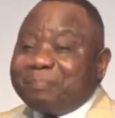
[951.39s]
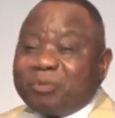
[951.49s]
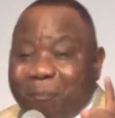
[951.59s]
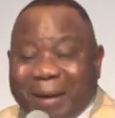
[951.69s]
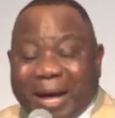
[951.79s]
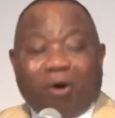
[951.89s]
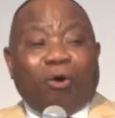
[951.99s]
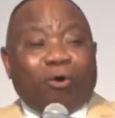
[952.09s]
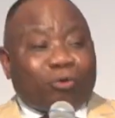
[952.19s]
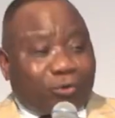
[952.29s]
nos parents
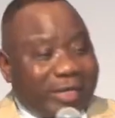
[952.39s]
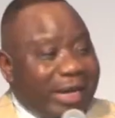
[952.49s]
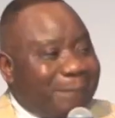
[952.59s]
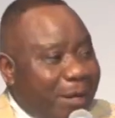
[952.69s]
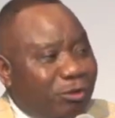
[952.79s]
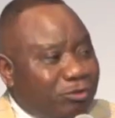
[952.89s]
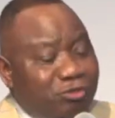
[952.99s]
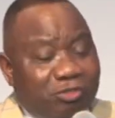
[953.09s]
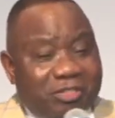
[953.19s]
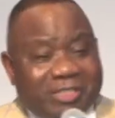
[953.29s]
ont cru, et la parole de
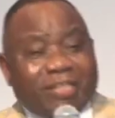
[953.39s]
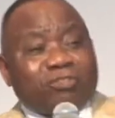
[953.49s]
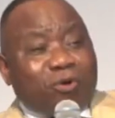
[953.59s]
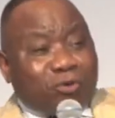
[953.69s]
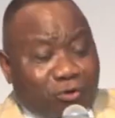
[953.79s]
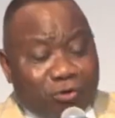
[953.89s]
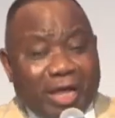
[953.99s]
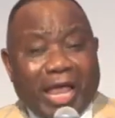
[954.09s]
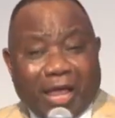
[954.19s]
Dieu dit, s'ils ont cru,